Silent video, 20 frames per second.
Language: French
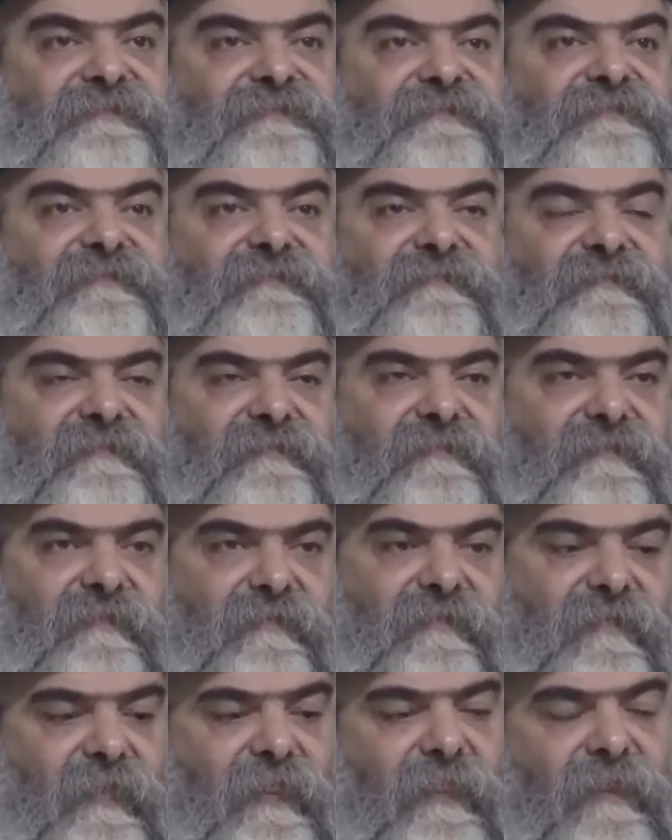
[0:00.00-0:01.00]
qui est rendue
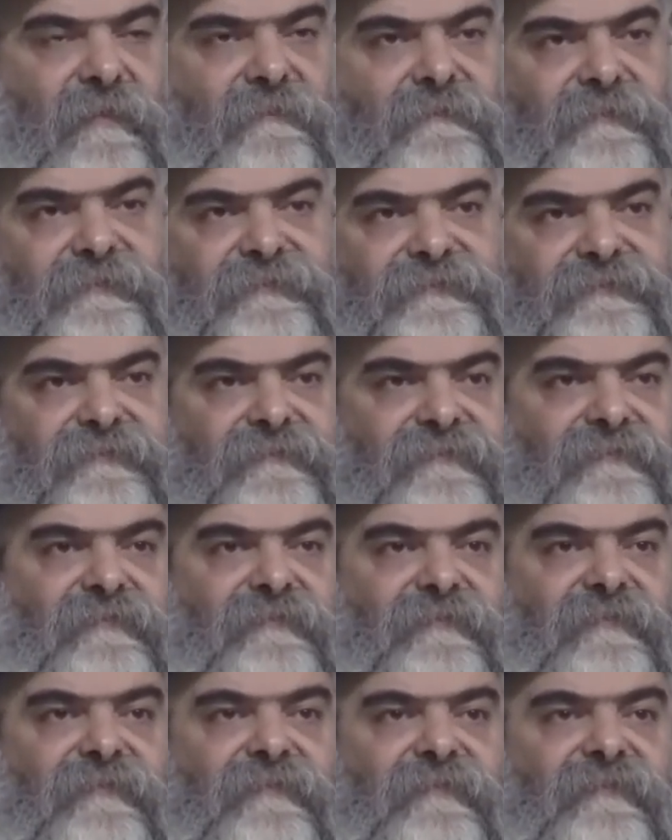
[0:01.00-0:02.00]
Kadosh, il n'y a que Hachem qui
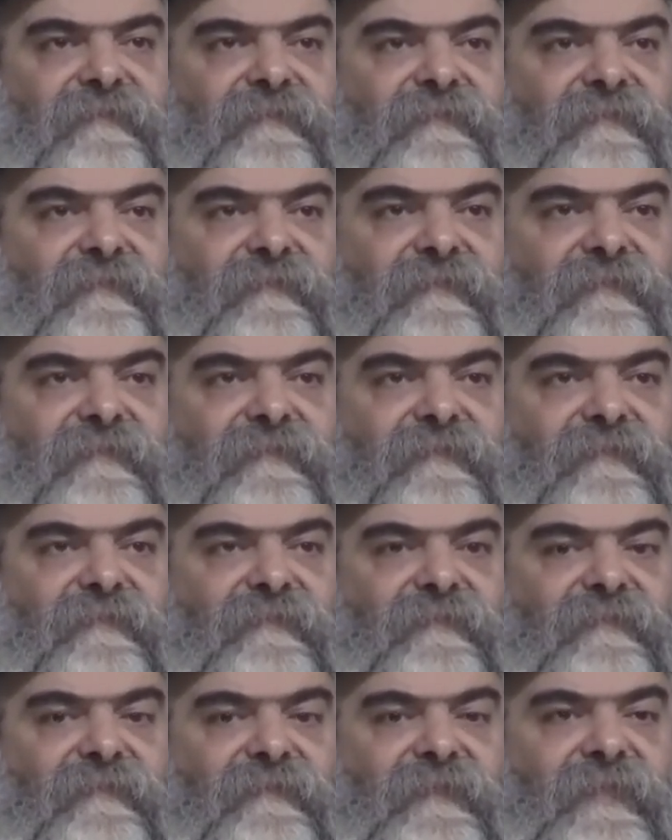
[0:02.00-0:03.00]
peut rendre la terre
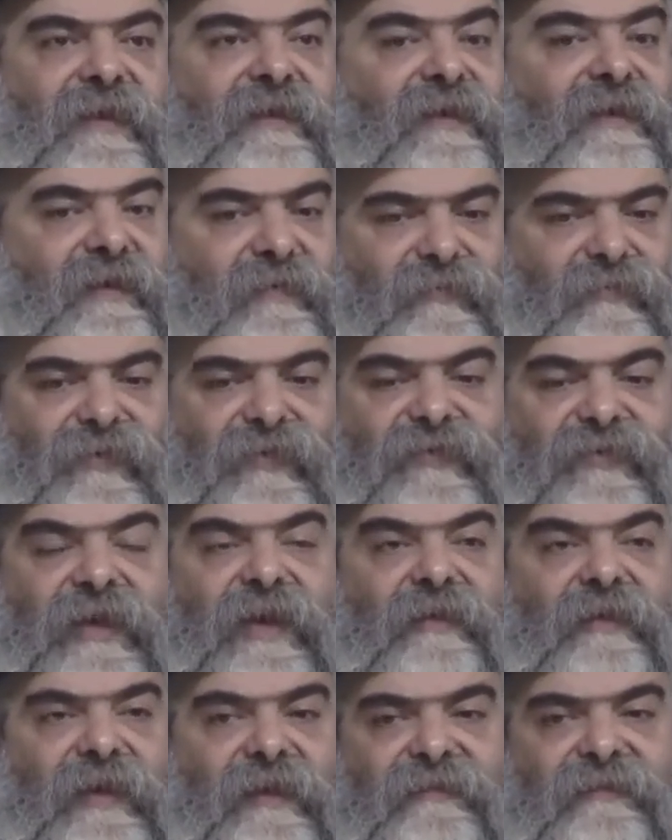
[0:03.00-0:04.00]
Kadosh.
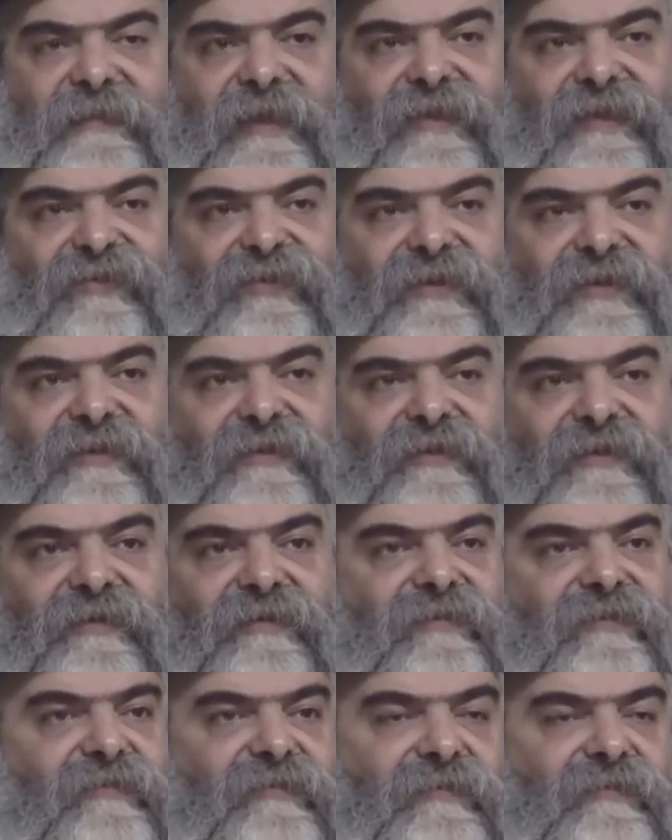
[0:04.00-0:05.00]
la, terre les,
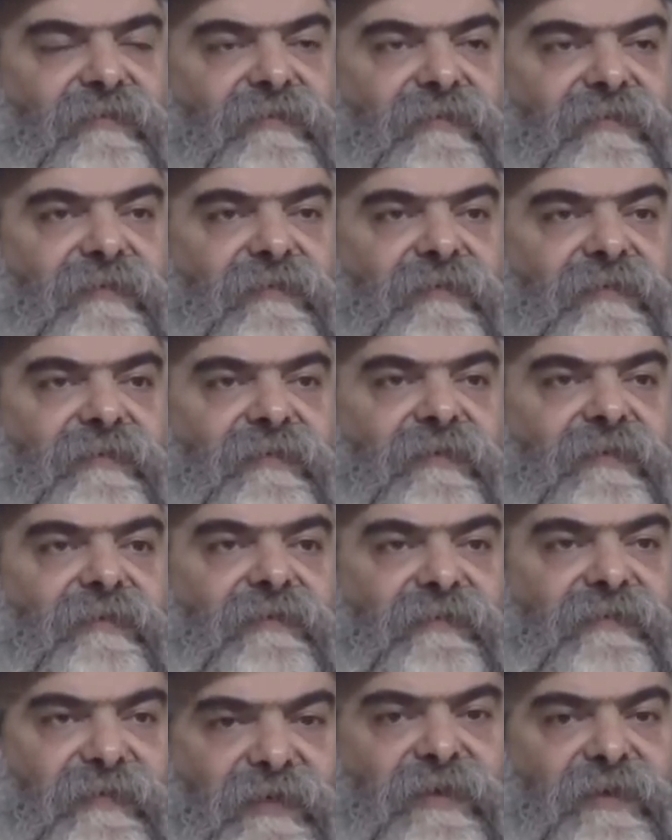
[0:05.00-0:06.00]
hommes, ils n'ont pas ce
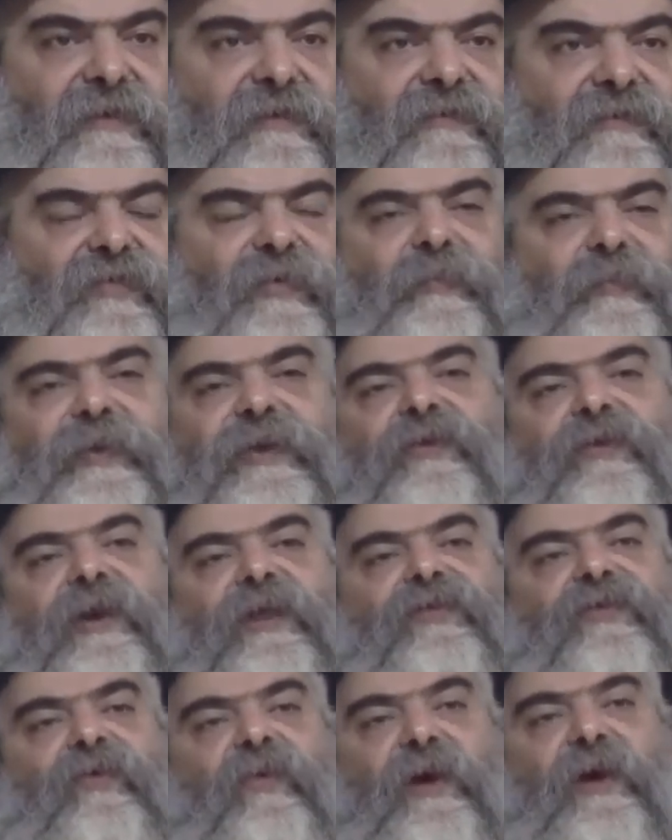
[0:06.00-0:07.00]
Si, depuis que la
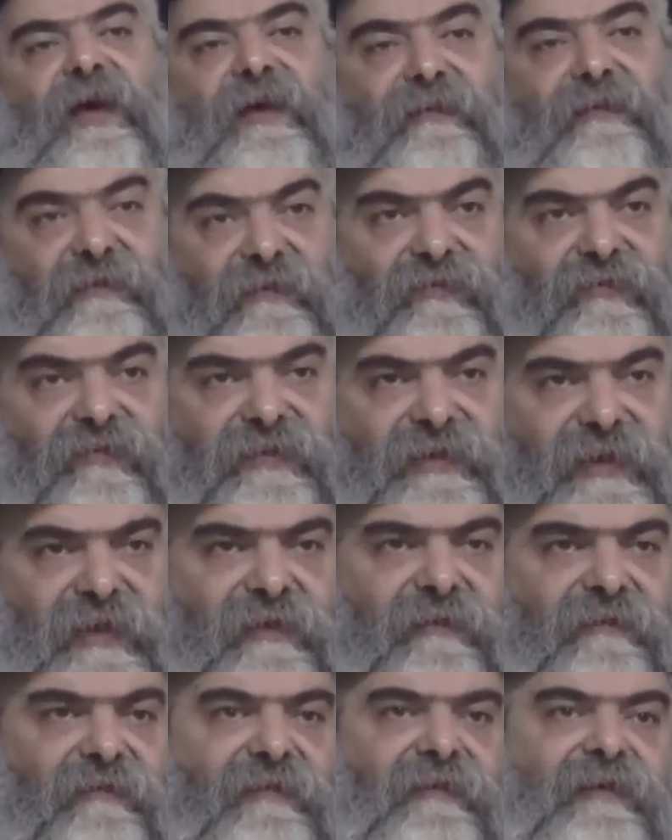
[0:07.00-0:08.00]
Torah a été donnée,
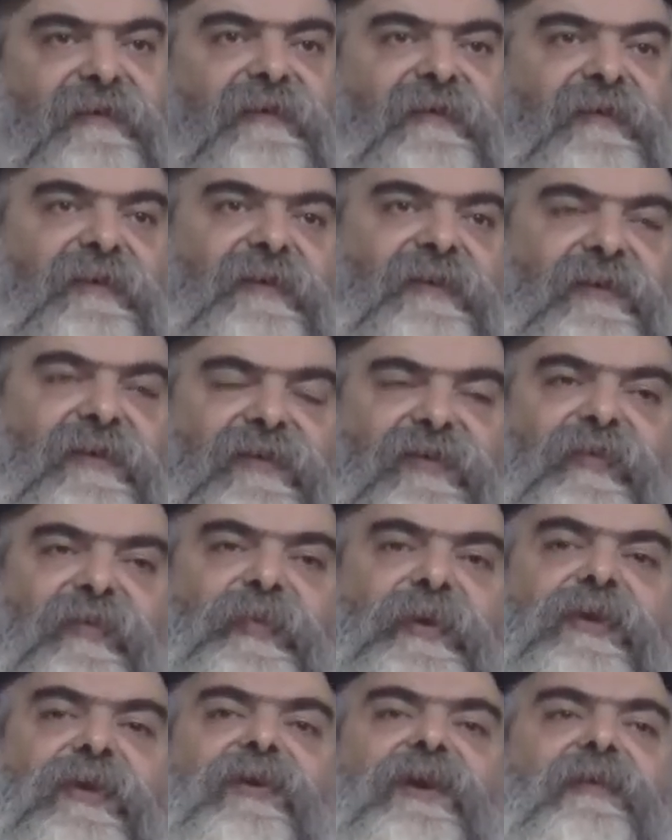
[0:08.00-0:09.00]

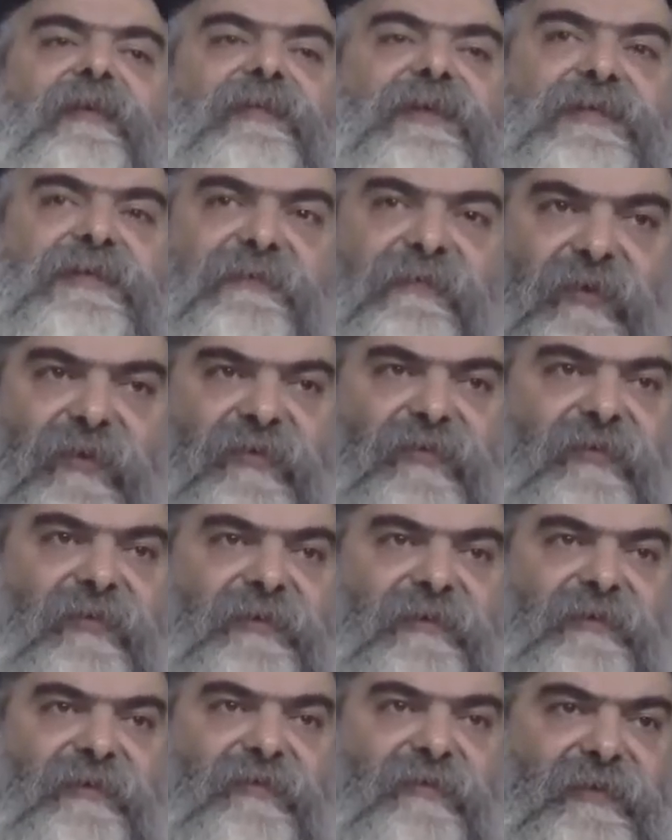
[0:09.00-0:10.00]
depuis que les mitzvot ont
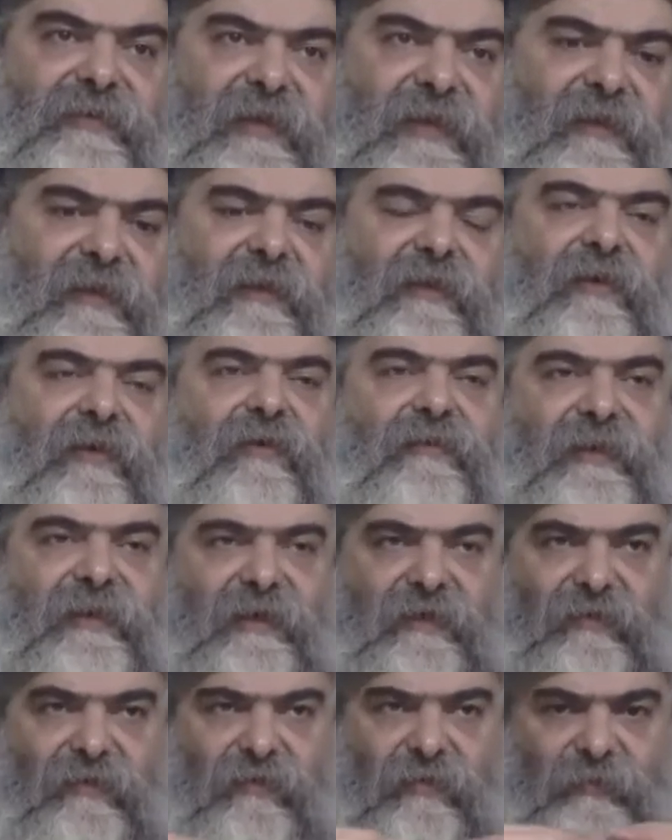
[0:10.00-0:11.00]
été donnés, on
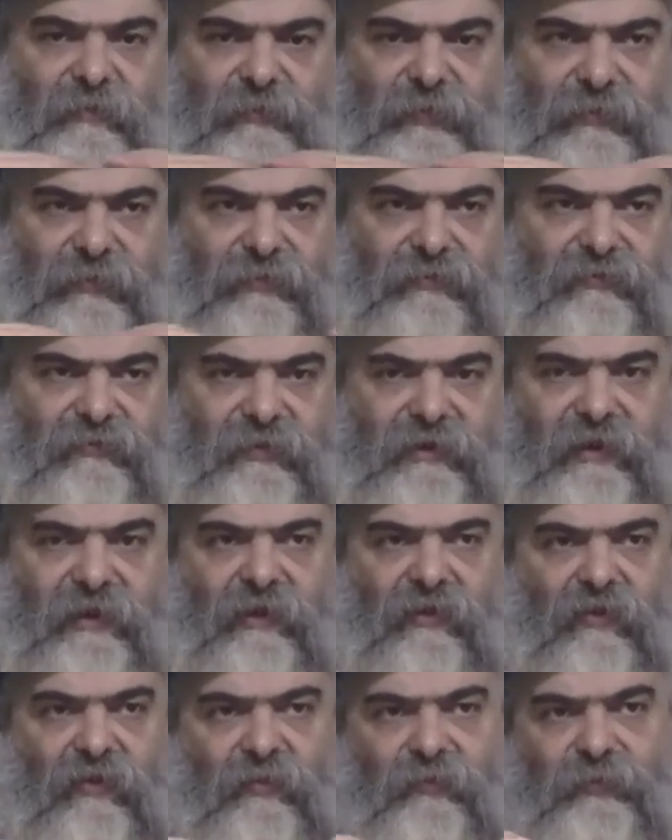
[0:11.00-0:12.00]
a rompu, Dieu il a
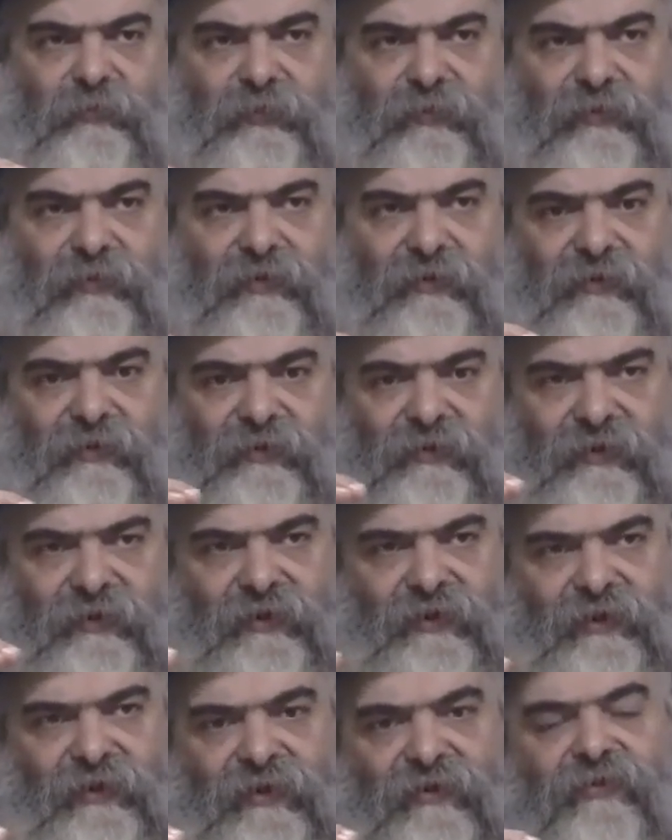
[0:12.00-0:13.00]
rompu, le,
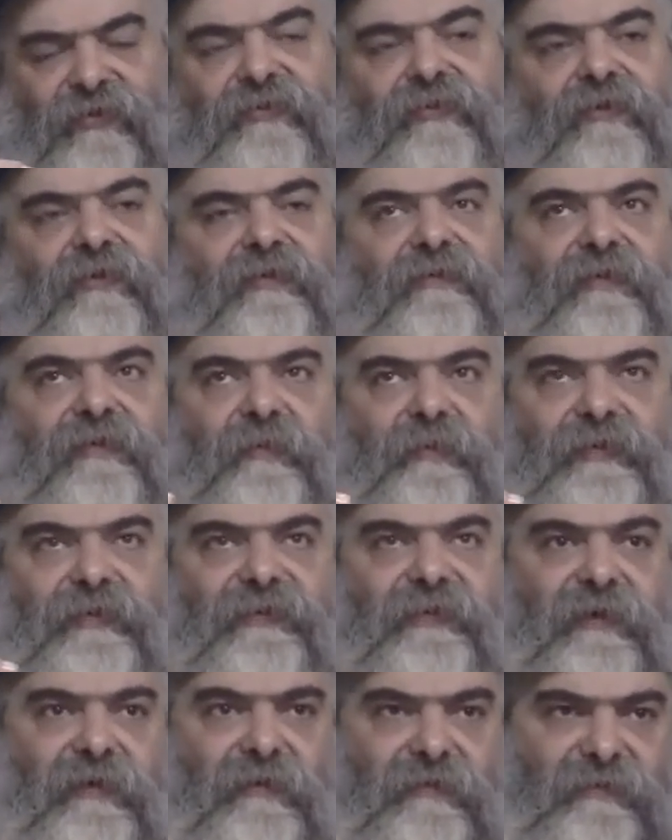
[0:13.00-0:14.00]
on peut
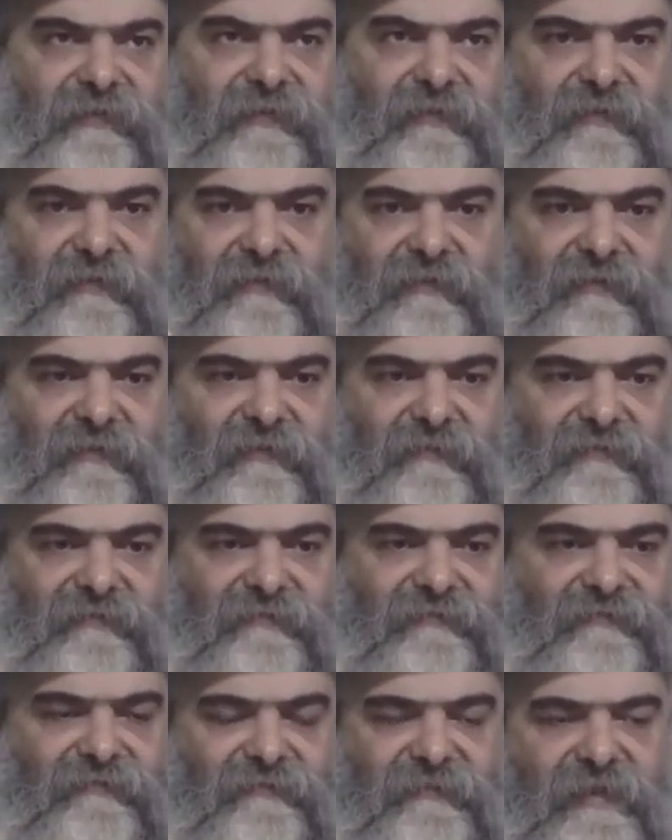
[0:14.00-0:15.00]
dire,
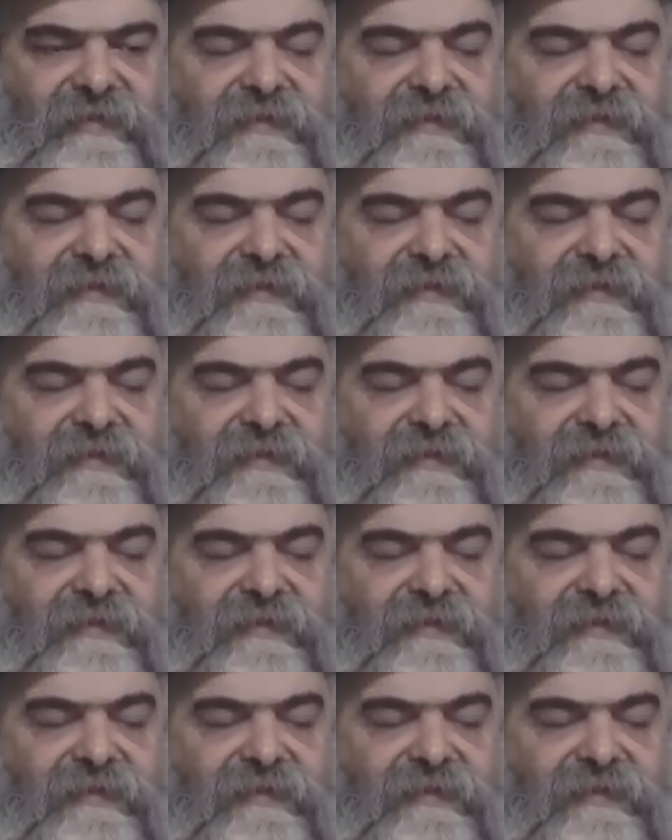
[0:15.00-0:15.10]
la